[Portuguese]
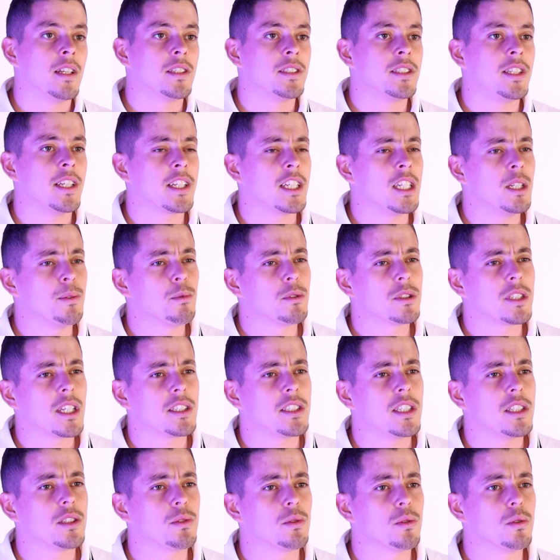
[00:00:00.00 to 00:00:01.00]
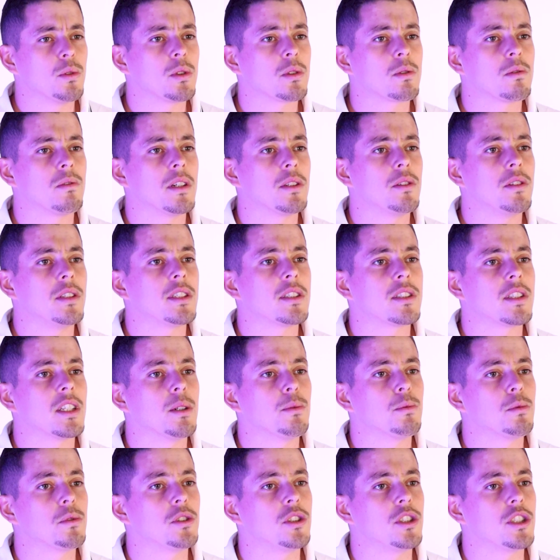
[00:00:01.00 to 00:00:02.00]
Seguimos a Jesus quando
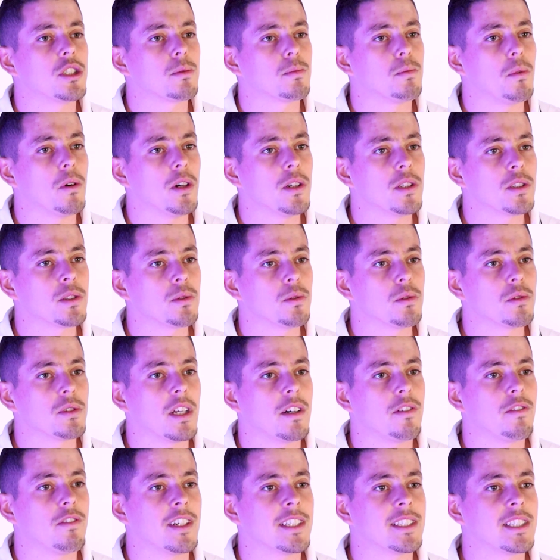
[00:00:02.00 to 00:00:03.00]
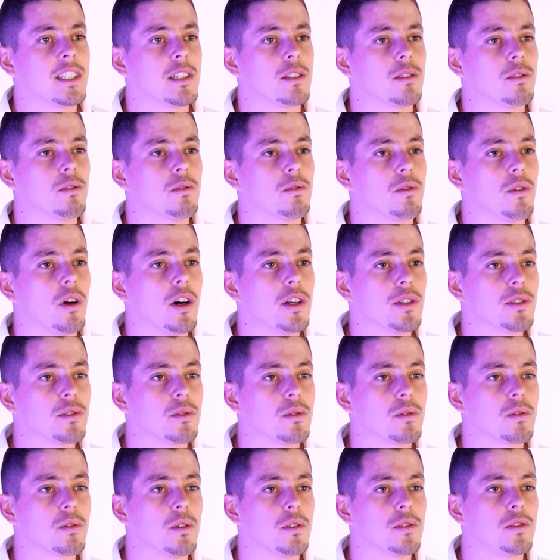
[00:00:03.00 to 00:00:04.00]
estamos dispostos a fazer do
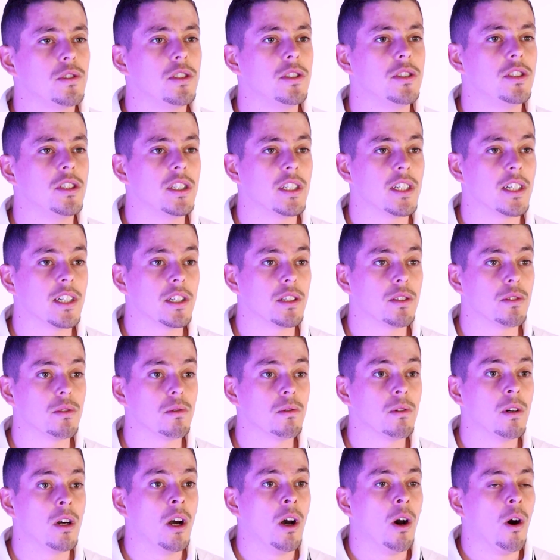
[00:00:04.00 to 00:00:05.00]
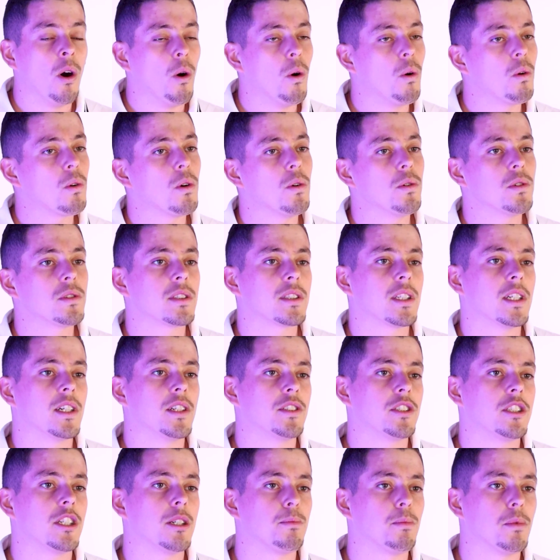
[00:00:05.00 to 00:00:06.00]
nosso cotidiano um
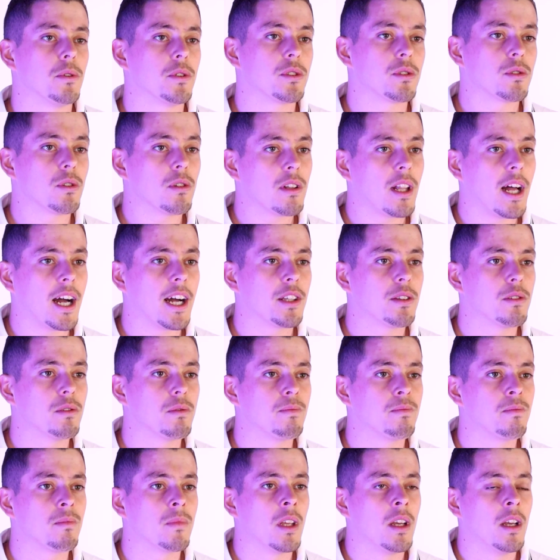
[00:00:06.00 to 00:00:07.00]
constante apostolado.